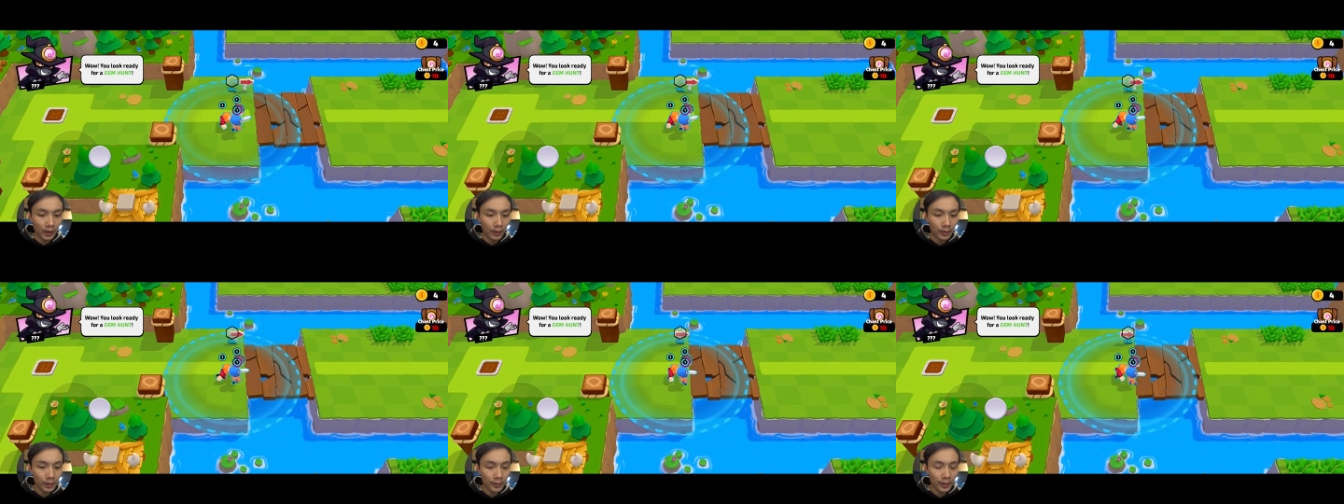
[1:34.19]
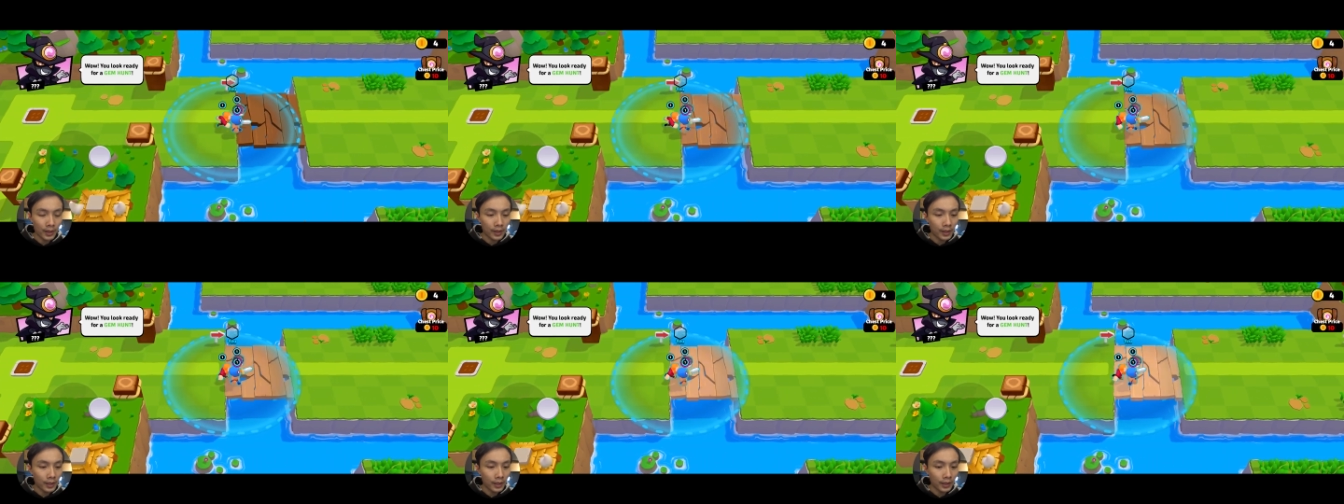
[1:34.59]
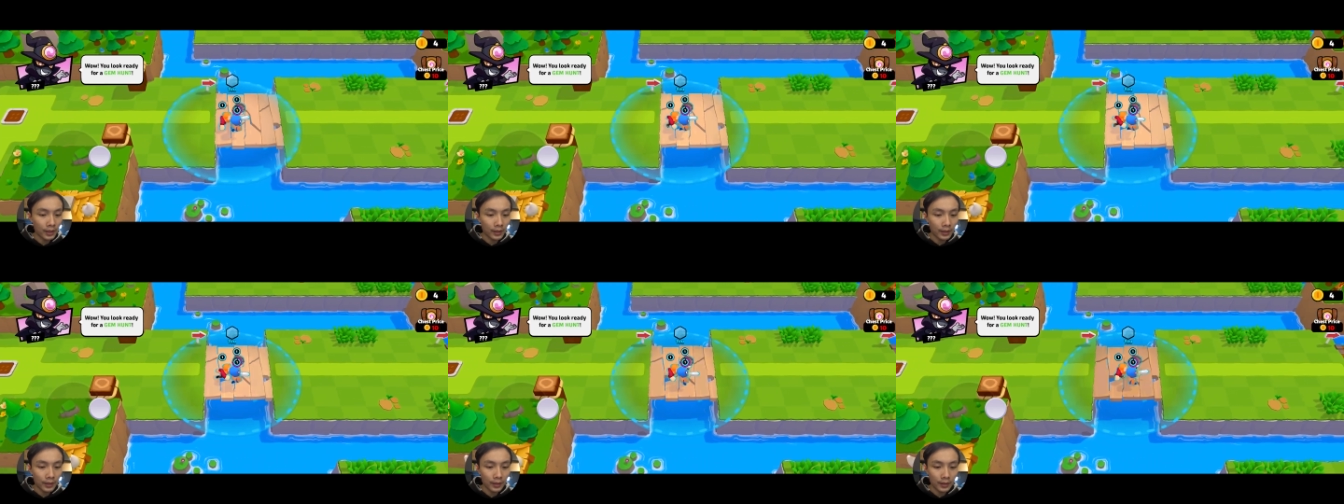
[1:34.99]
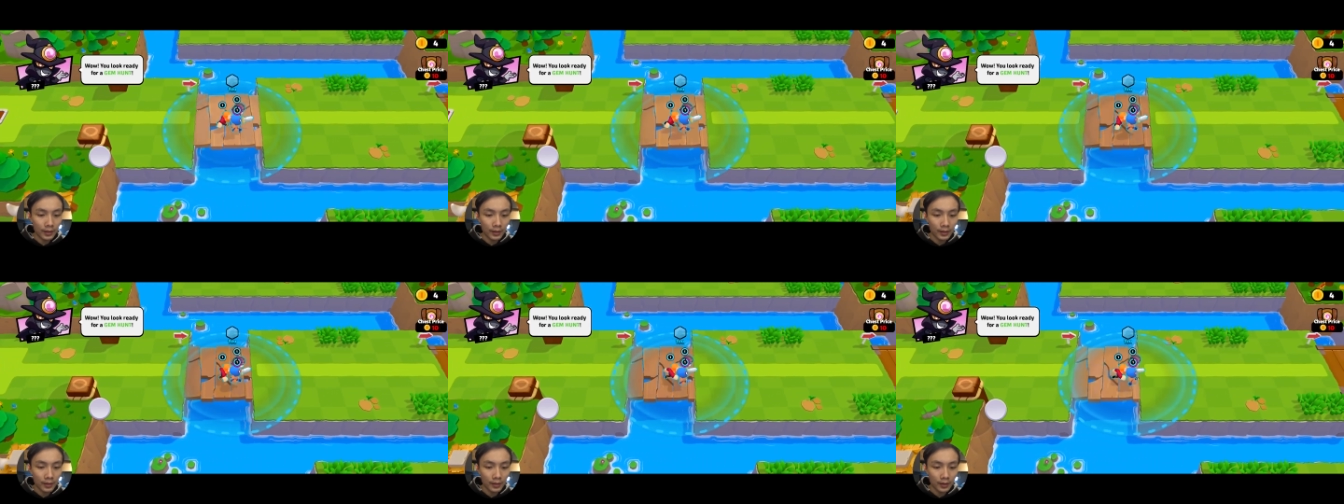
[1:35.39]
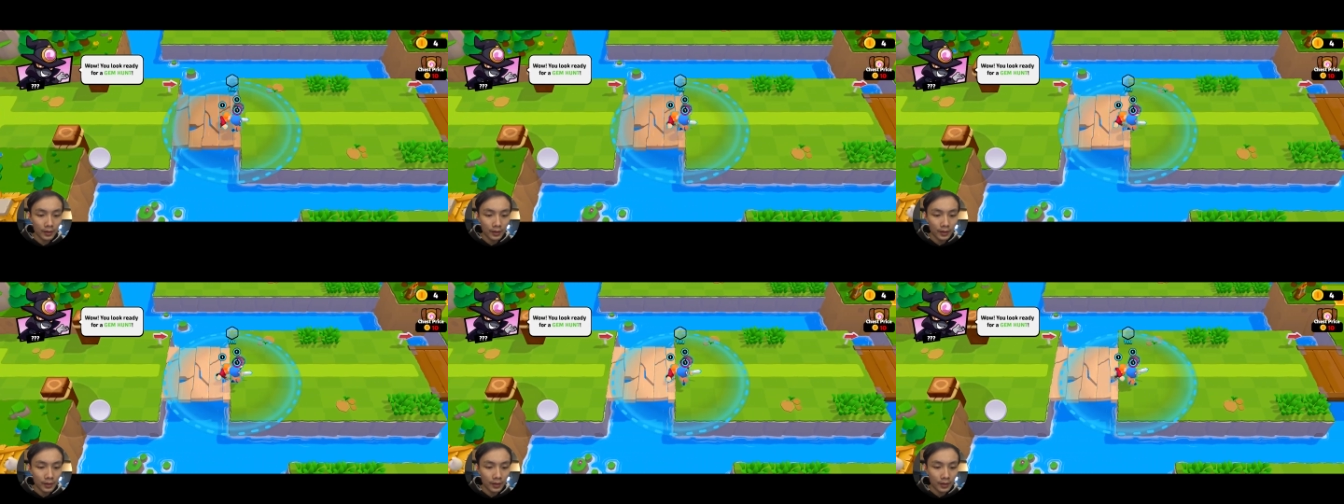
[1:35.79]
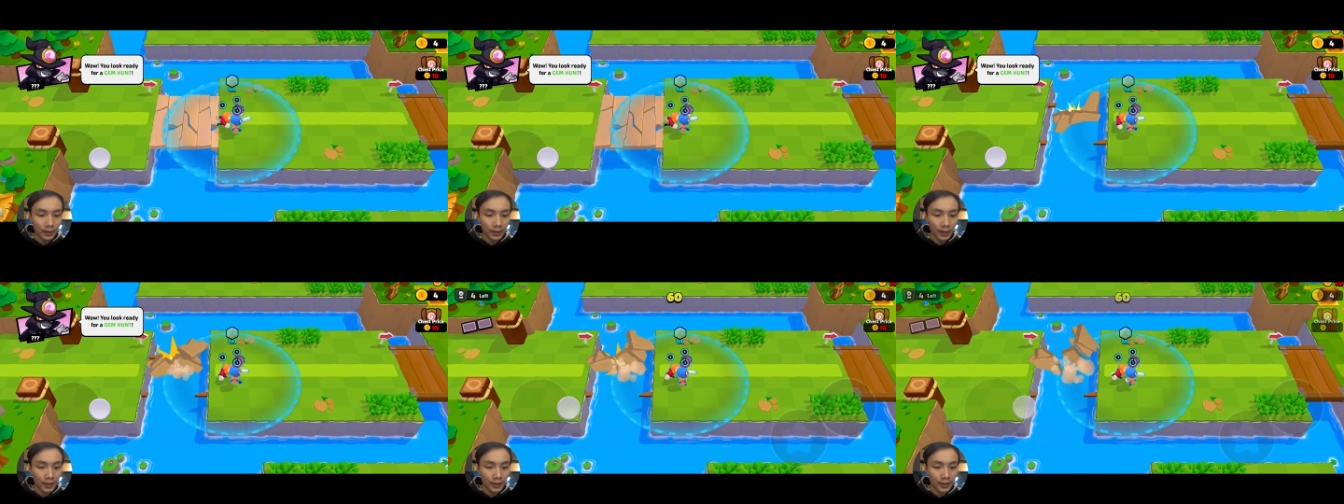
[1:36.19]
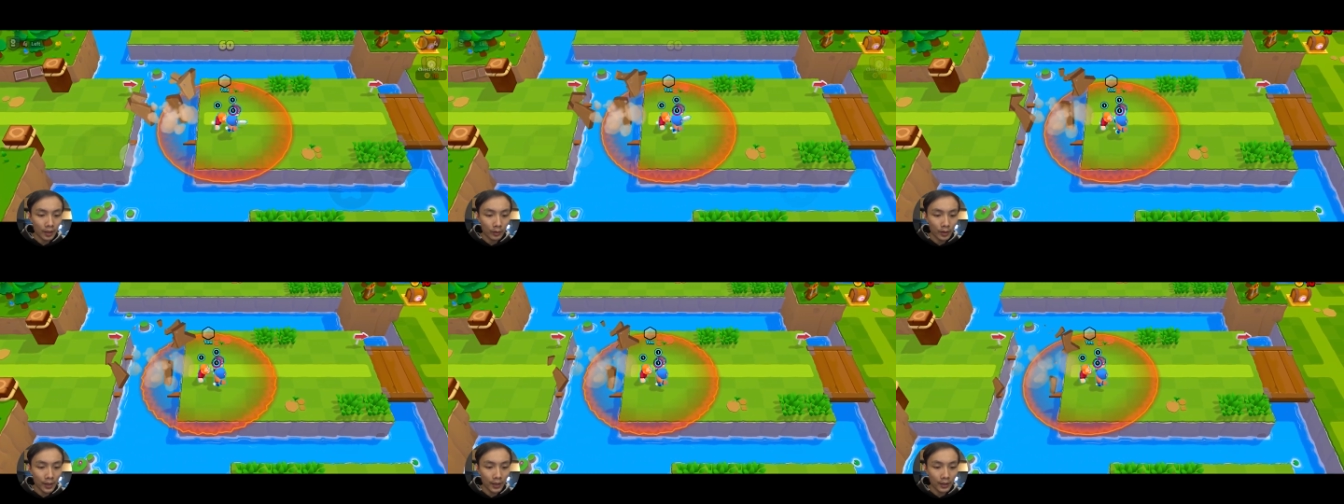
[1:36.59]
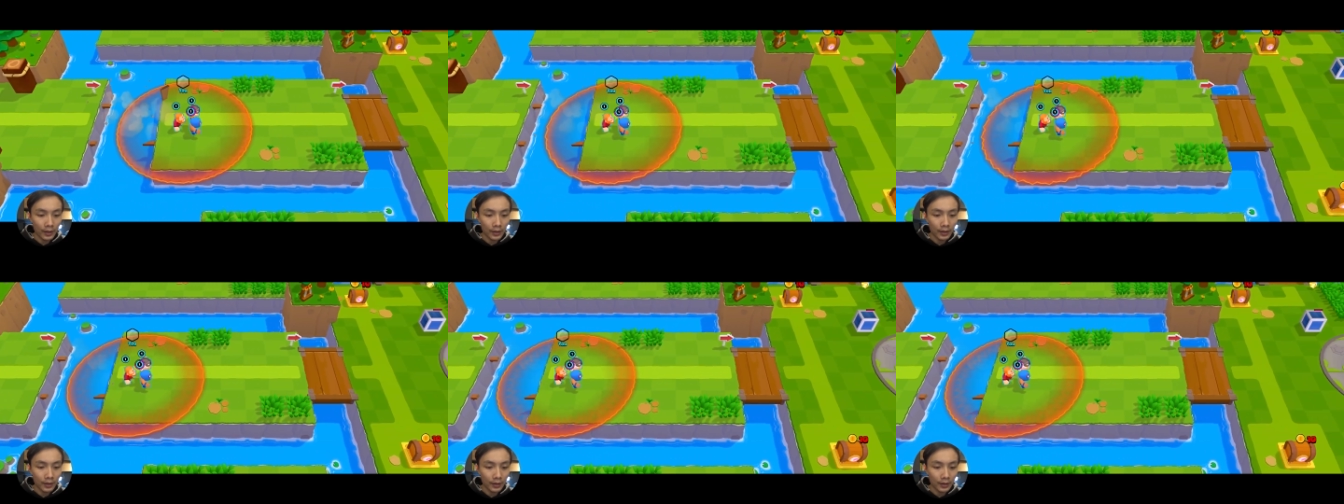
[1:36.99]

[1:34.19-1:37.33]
我们这边已经3人小队。